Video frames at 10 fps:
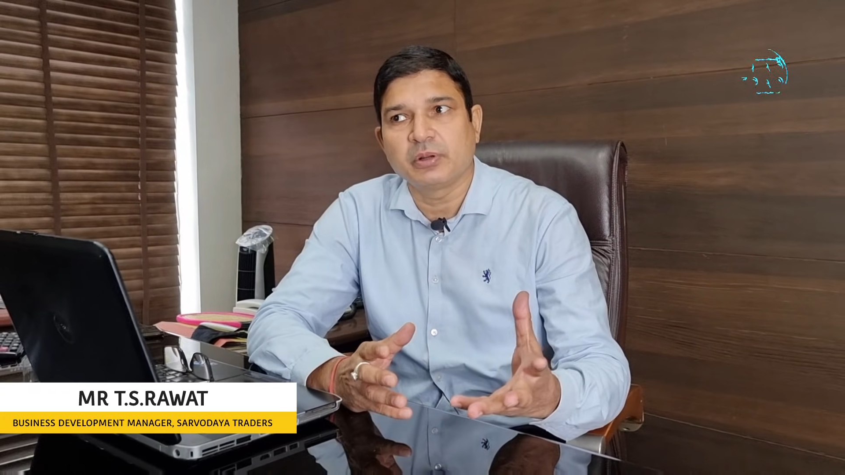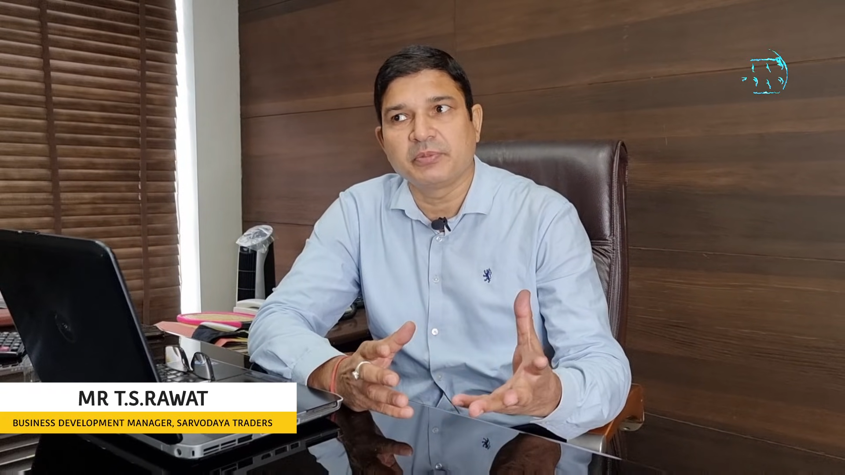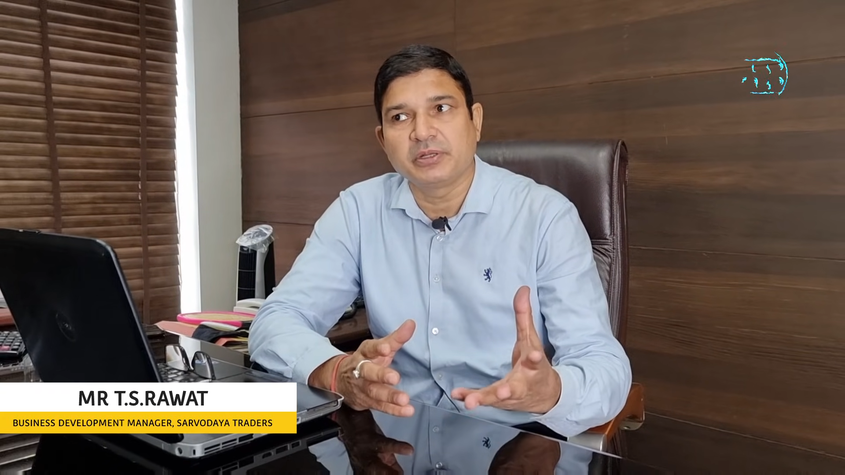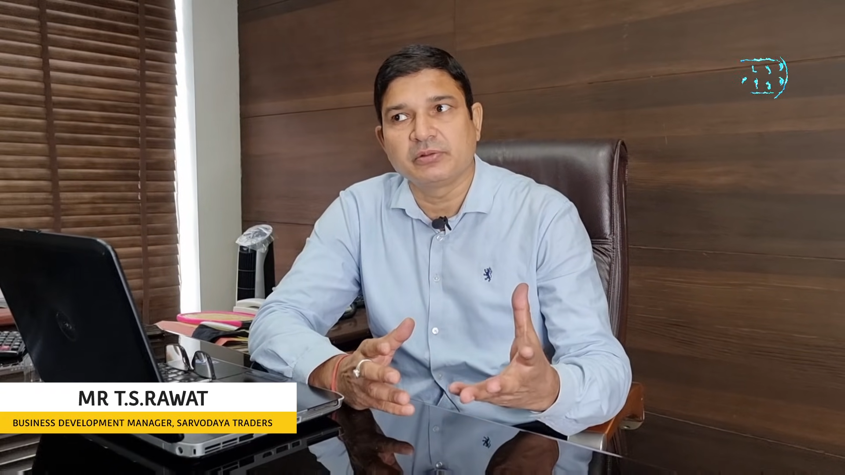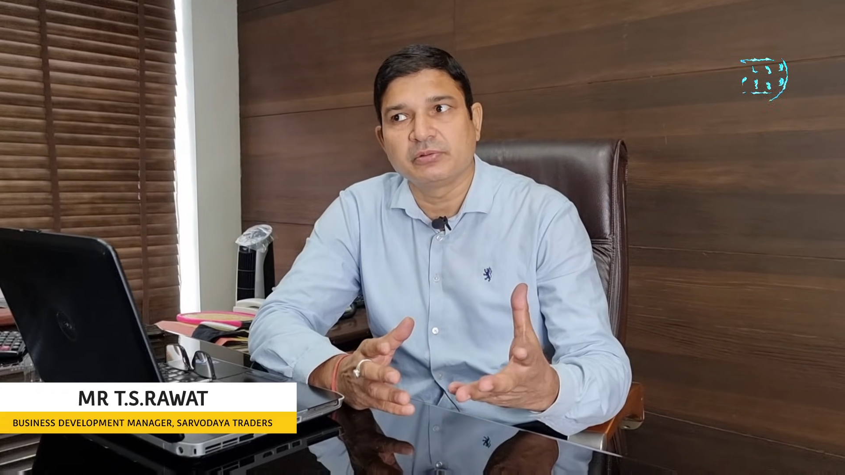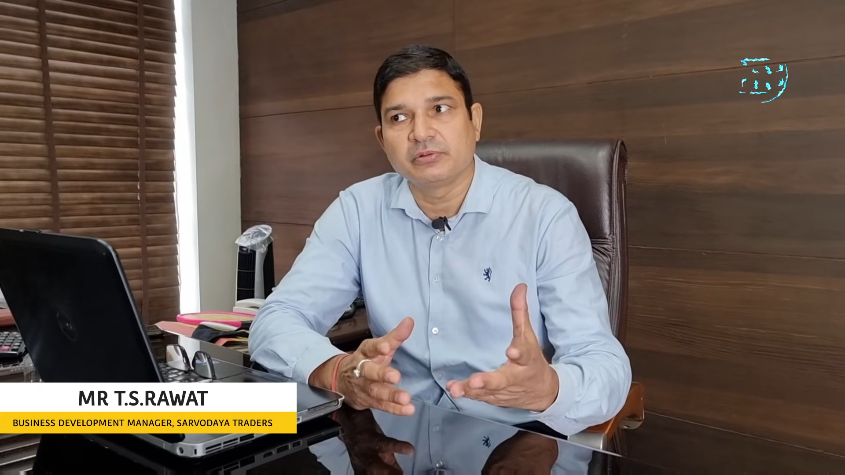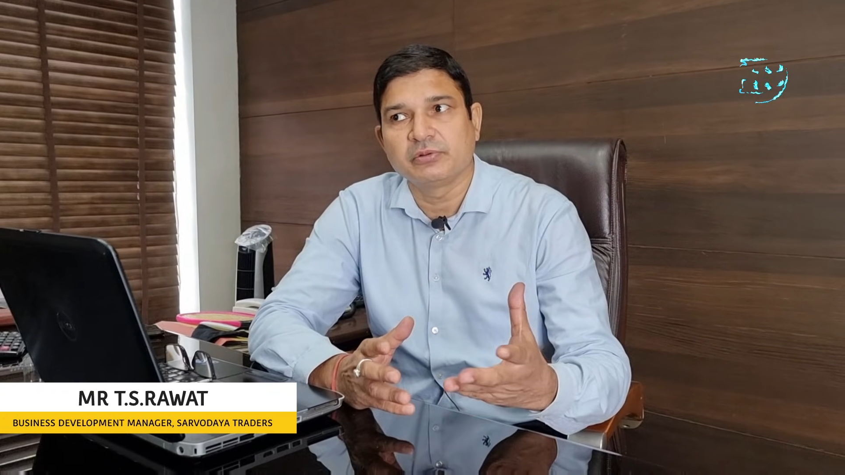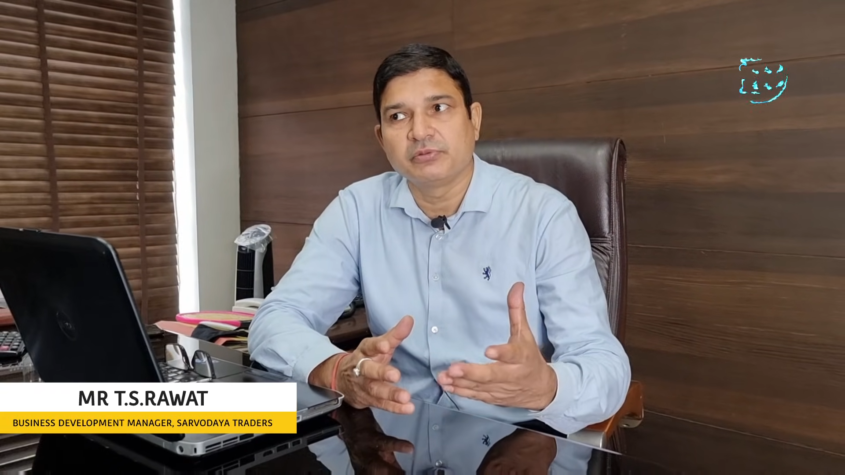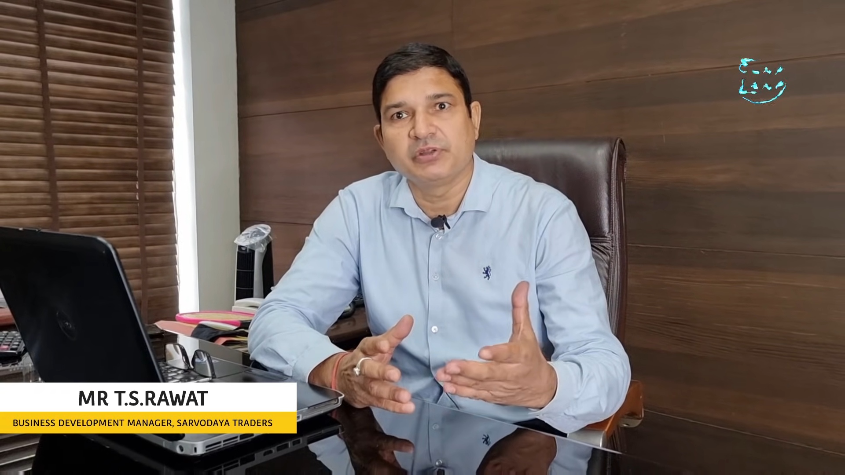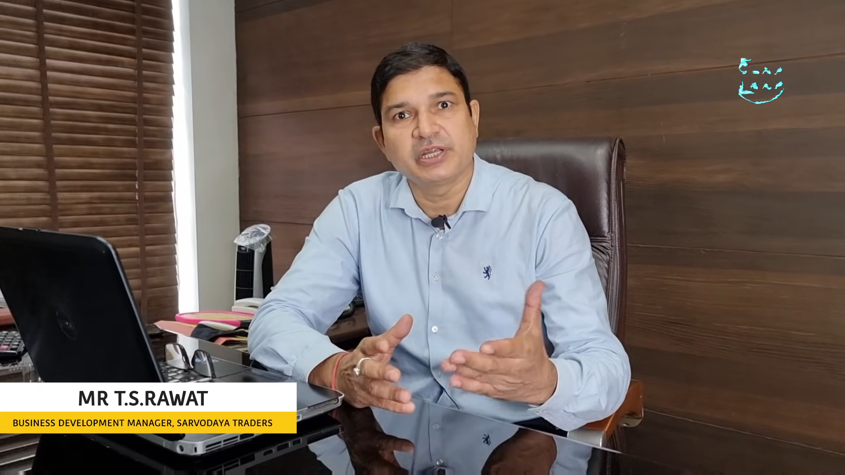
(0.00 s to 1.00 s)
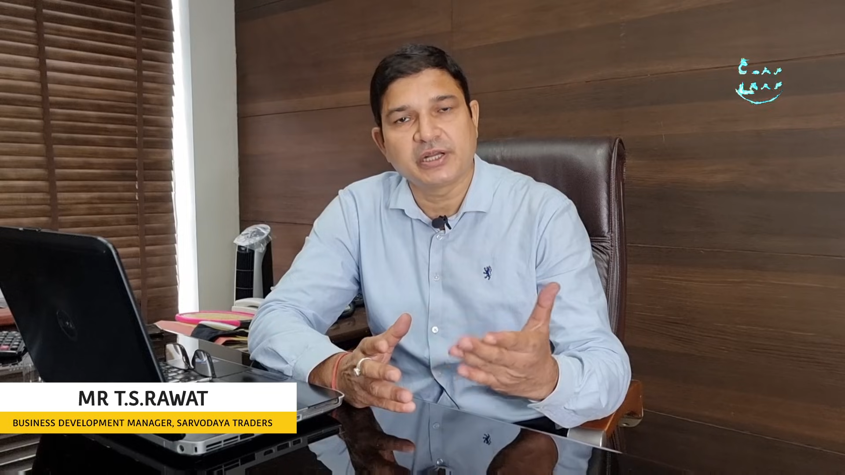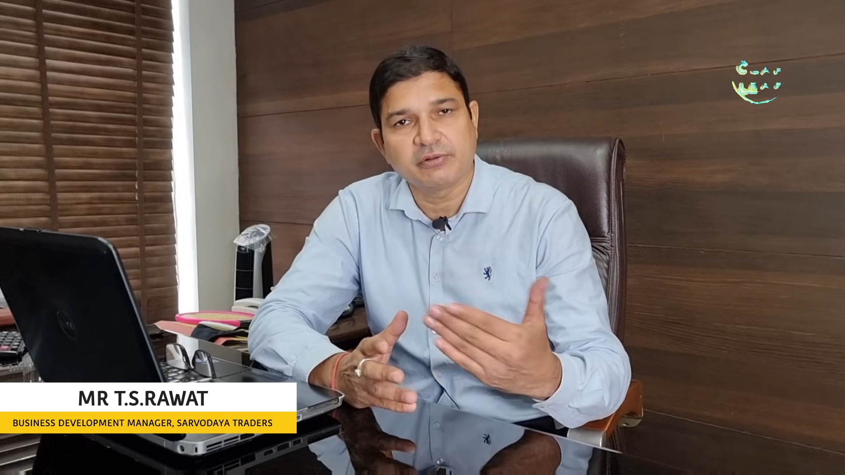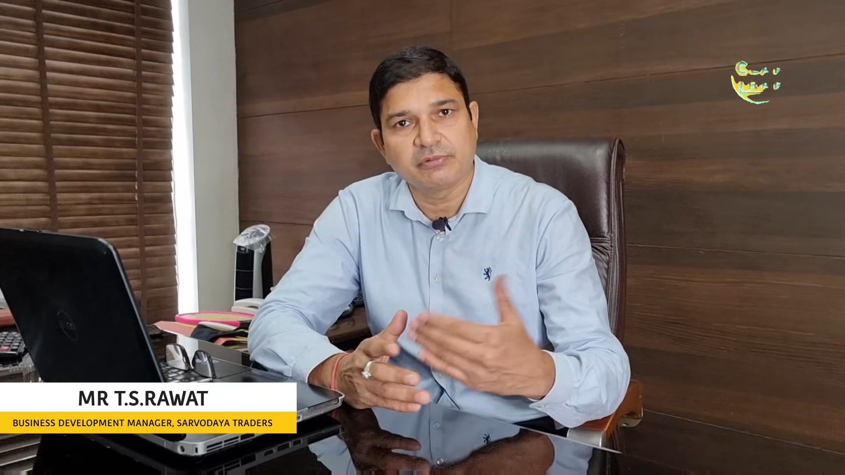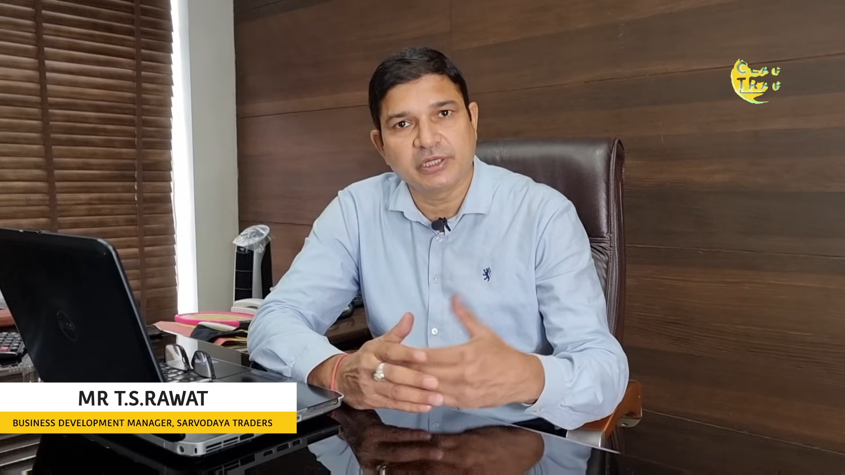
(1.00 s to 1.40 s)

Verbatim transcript: आई मीन वी गेट अ